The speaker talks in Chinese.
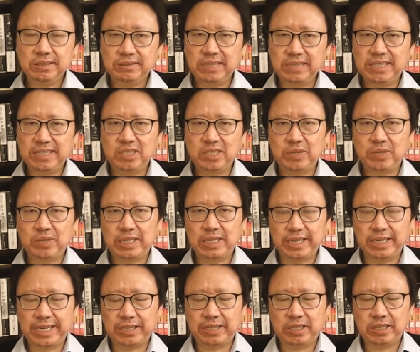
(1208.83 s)
这样的情况下，
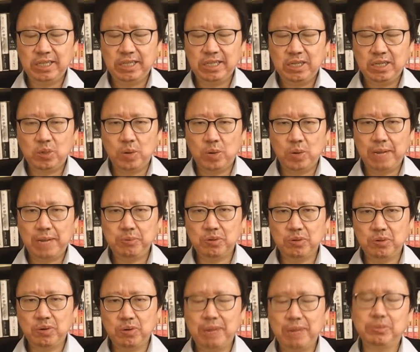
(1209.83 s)
可以看到国安部、
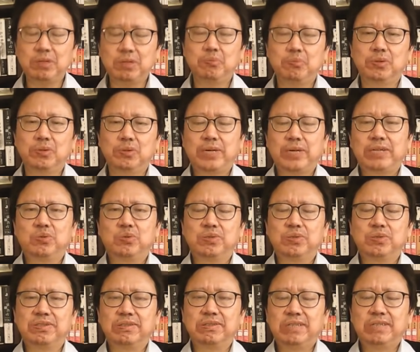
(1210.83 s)
公安部都不断的出事。